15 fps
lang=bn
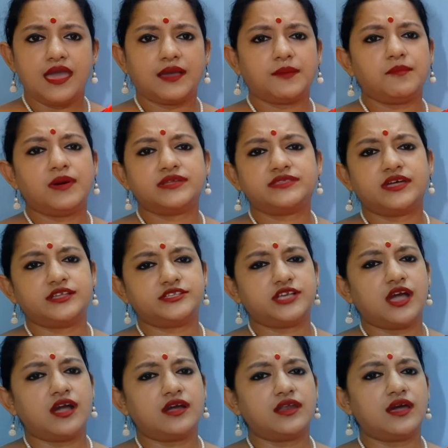এক মাথা
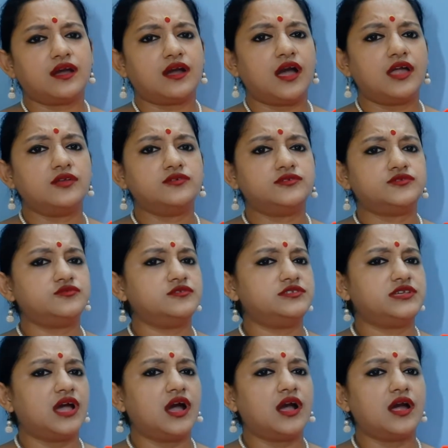ঝাঁকড়া কালো চুল
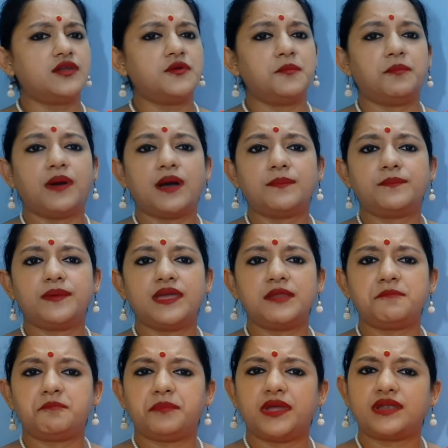ঝাঁকানো বাপের
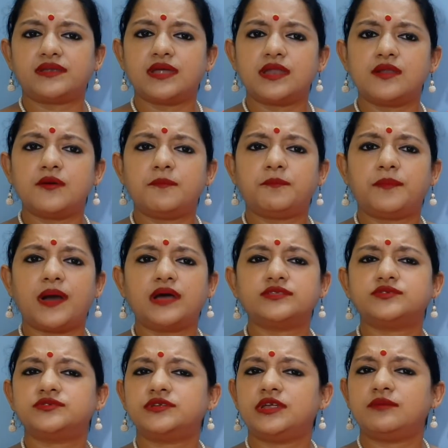পেটানো
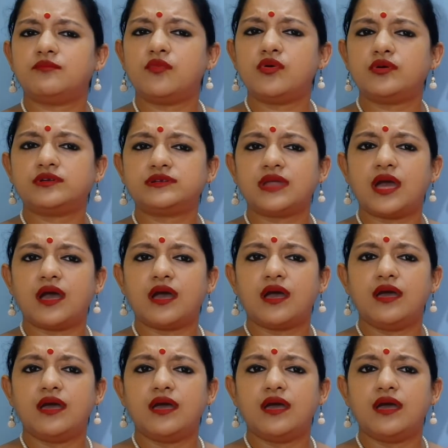পাথরের মুখটা